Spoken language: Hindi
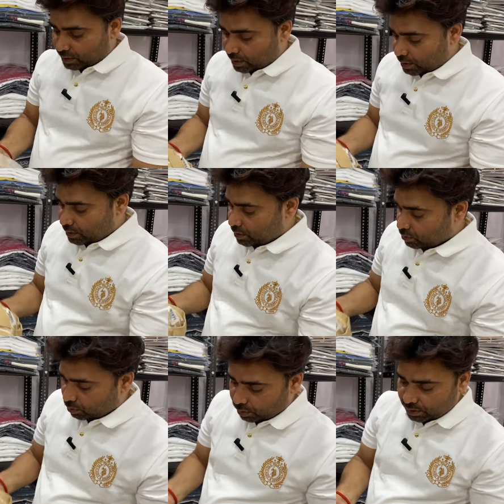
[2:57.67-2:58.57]
कर लिए
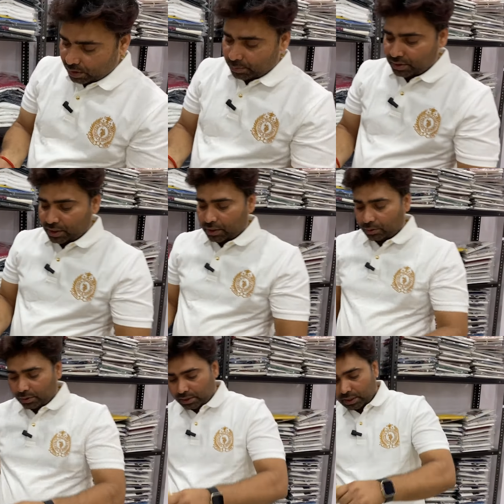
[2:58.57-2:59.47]
जिनको होलसेल में चाहिए
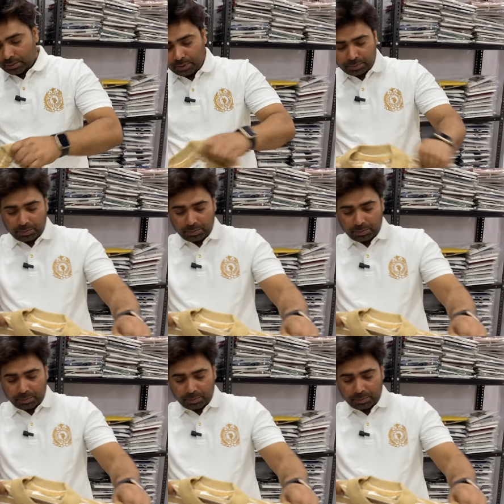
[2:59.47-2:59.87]
होलसेल नंबर पे